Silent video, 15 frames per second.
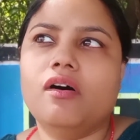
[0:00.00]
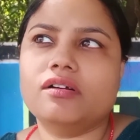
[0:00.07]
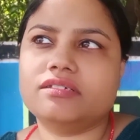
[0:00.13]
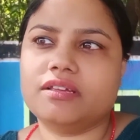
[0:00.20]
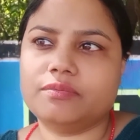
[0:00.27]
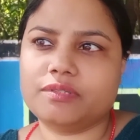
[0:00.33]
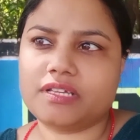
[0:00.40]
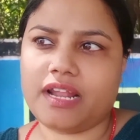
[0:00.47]
और
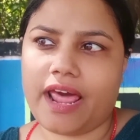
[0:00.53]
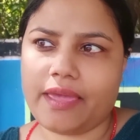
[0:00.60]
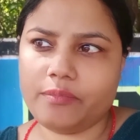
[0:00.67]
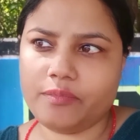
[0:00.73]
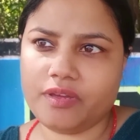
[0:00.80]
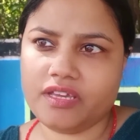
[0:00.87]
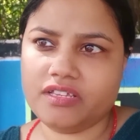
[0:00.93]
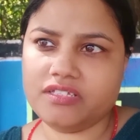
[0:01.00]

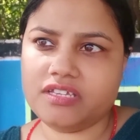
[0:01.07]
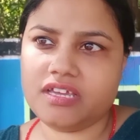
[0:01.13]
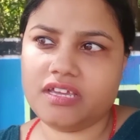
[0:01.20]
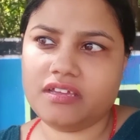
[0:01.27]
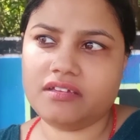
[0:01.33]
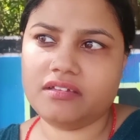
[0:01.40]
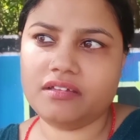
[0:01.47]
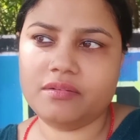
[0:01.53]
सब्सक्राइब
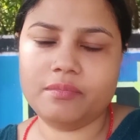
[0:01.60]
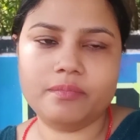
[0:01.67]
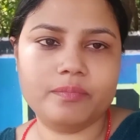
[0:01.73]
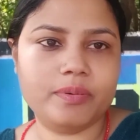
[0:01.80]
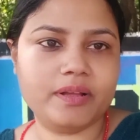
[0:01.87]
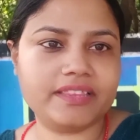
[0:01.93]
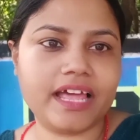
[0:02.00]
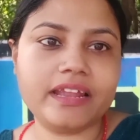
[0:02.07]
कीजिए
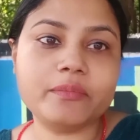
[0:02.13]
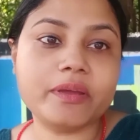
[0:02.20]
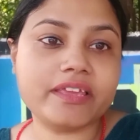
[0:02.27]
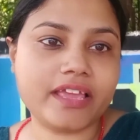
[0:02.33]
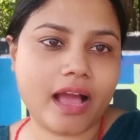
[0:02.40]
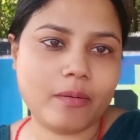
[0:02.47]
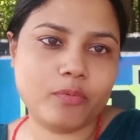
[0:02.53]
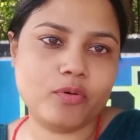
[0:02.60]
पता नहीं
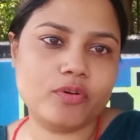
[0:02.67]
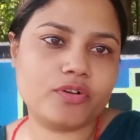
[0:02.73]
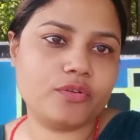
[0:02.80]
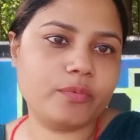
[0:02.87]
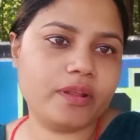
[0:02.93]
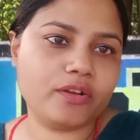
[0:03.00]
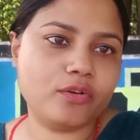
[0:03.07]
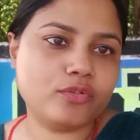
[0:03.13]
मैं क्या बोल
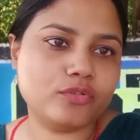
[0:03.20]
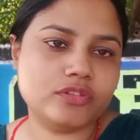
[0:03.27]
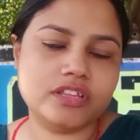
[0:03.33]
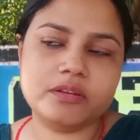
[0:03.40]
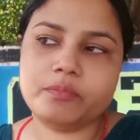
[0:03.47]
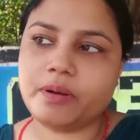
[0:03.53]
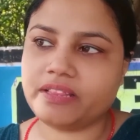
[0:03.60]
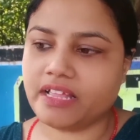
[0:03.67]
रही हूँ मेरे को खुद
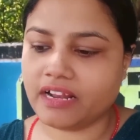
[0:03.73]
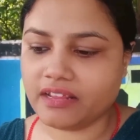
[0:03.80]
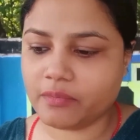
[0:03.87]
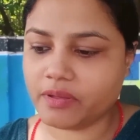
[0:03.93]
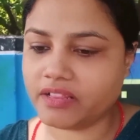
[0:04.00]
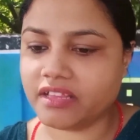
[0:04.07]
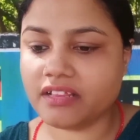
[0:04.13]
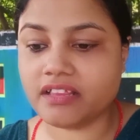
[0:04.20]
ही पता
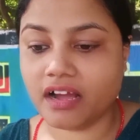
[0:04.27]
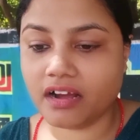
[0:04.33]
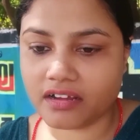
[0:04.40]
नहीं मैं इतनी